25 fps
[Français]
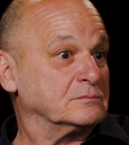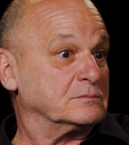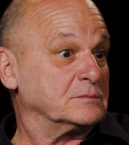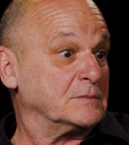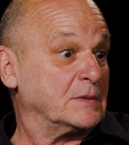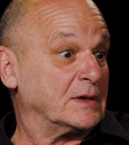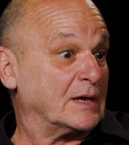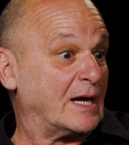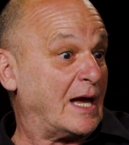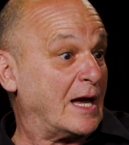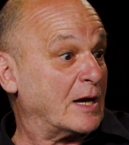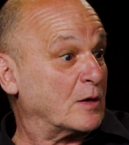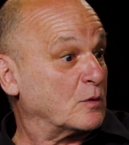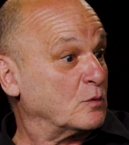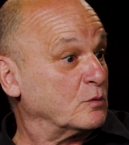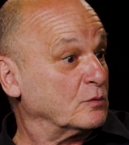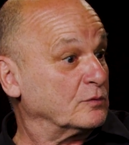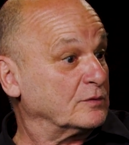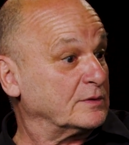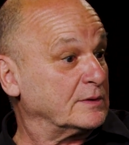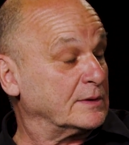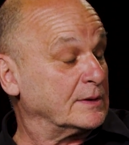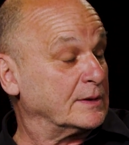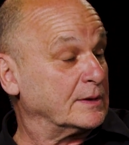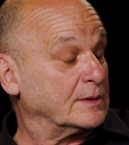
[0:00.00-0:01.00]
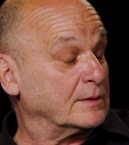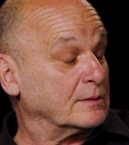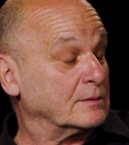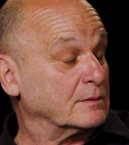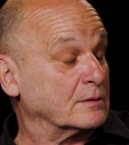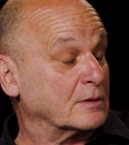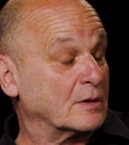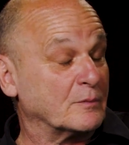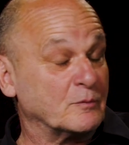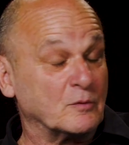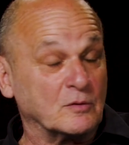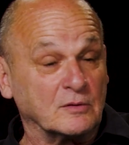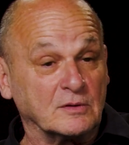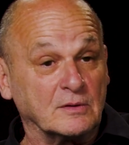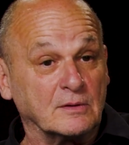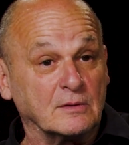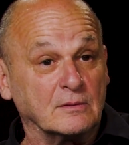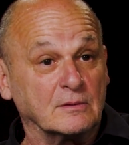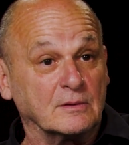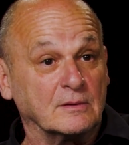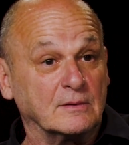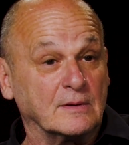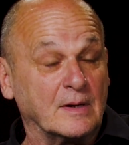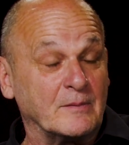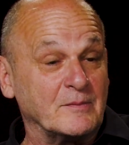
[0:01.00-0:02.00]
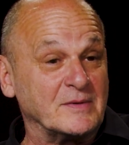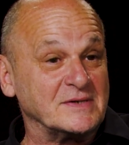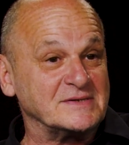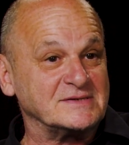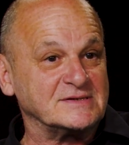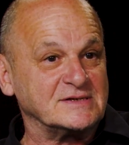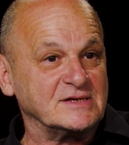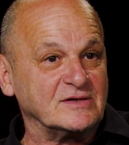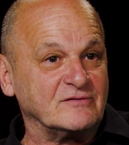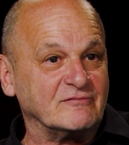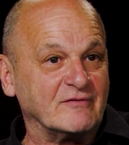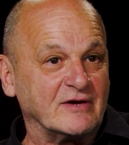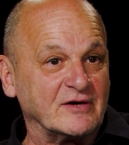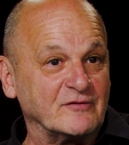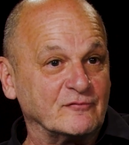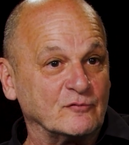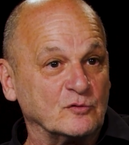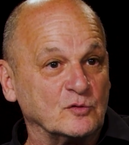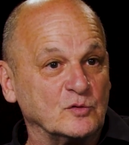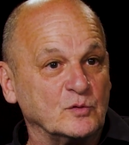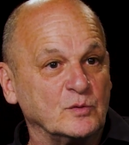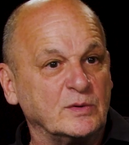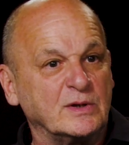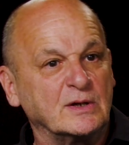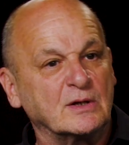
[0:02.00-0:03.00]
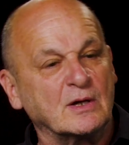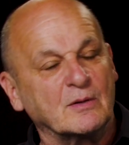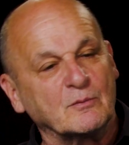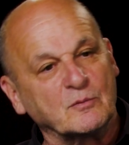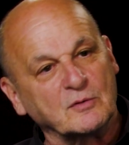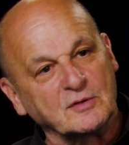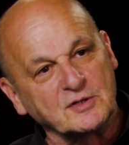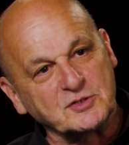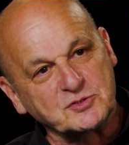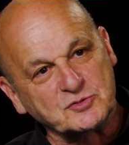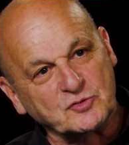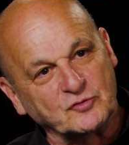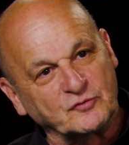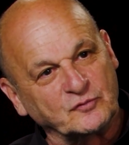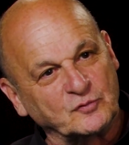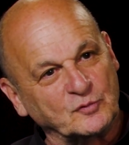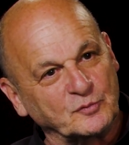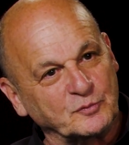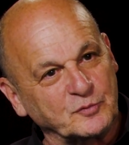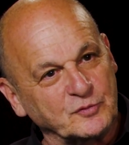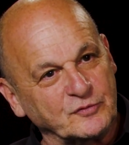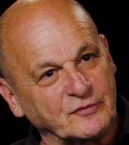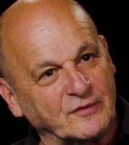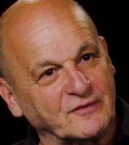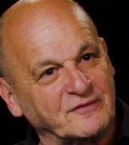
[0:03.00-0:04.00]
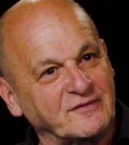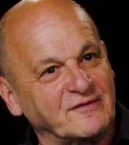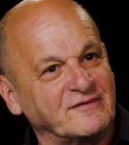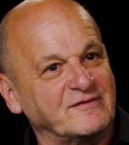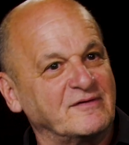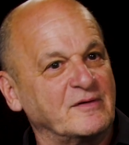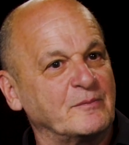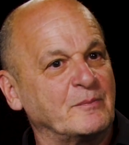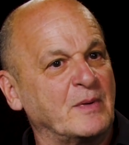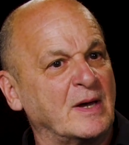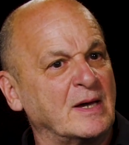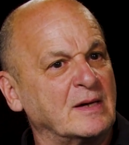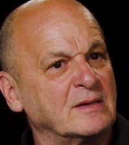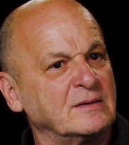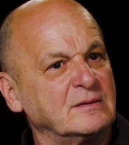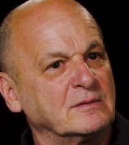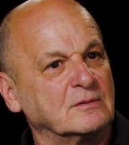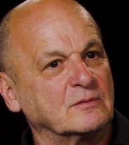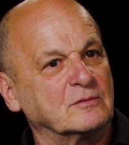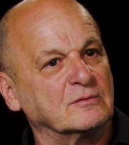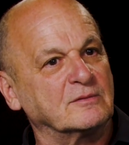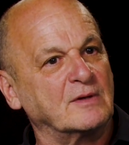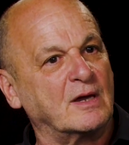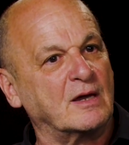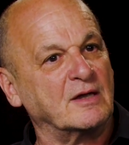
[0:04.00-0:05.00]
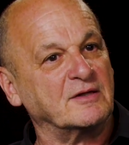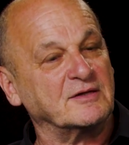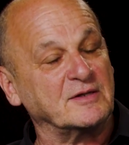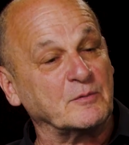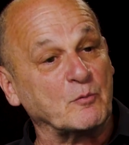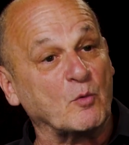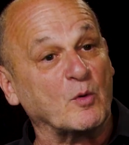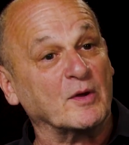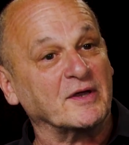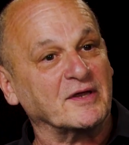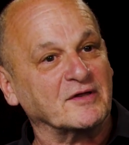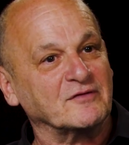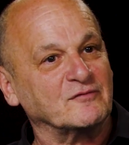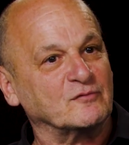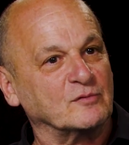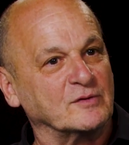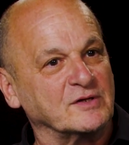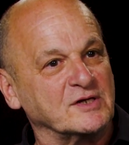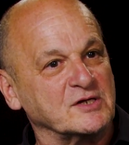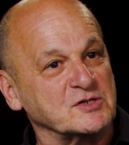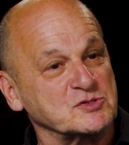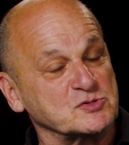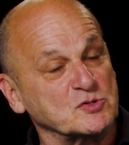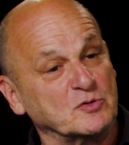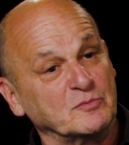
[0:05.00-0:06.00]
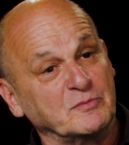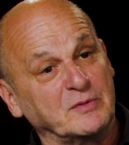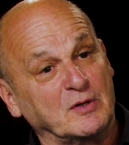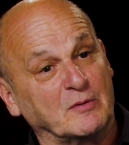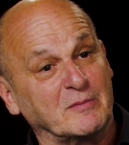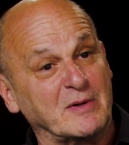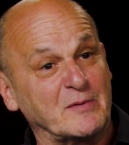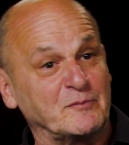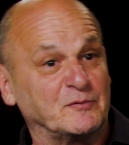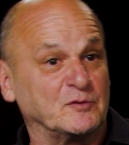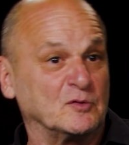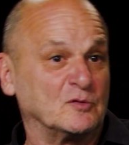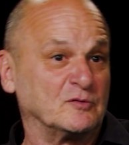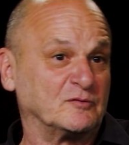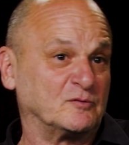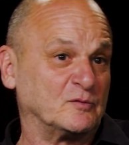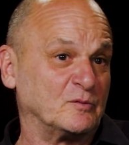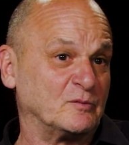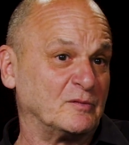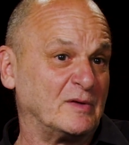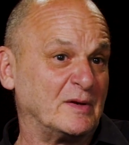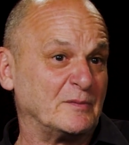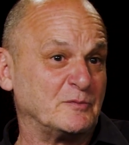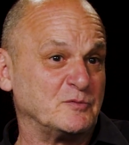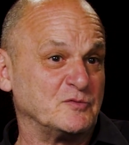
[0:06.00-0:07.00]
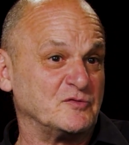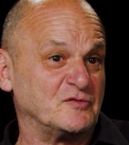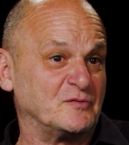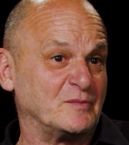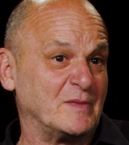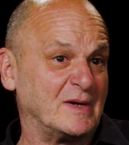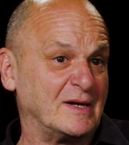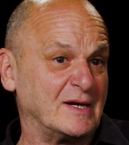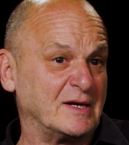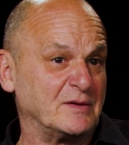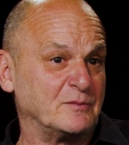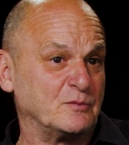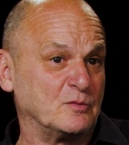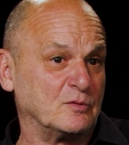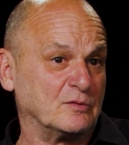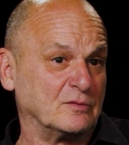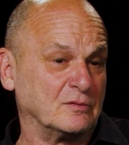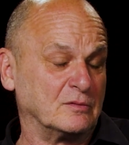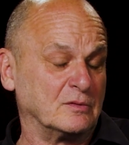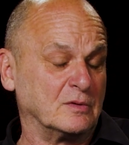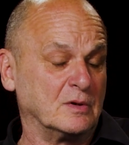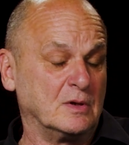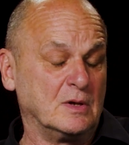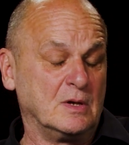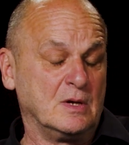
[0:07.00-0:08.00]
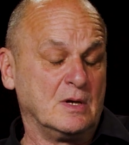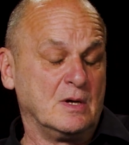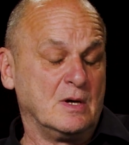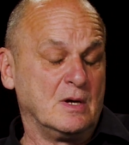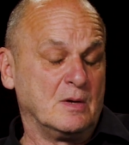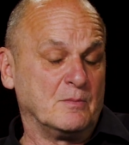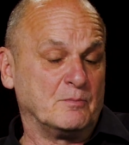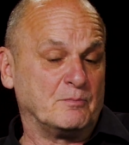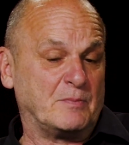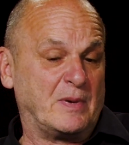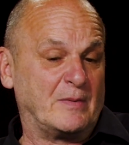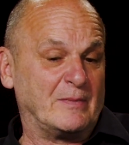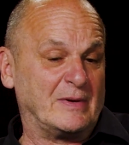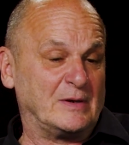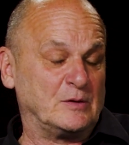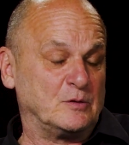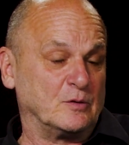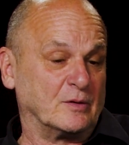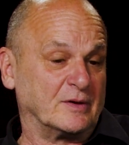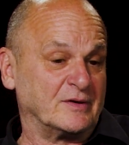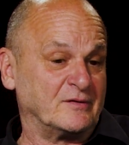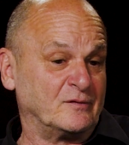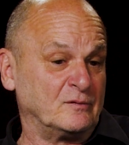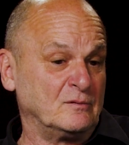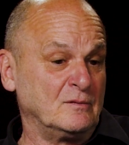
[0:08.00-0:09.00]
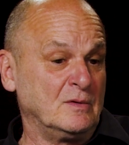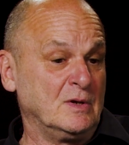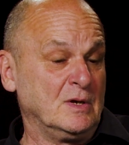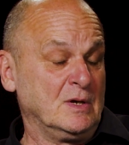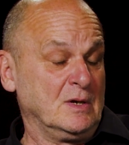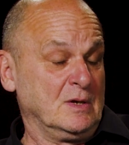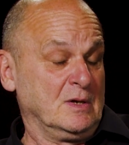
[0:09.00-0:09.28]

Il raconte les, comment la médecine va évoluer, comment les gens seront plus dans des EHPAD, qu'on aura des moyens de soigner les gens, mais en même temps on tombera plus malade pour euh, pas mal de raisons.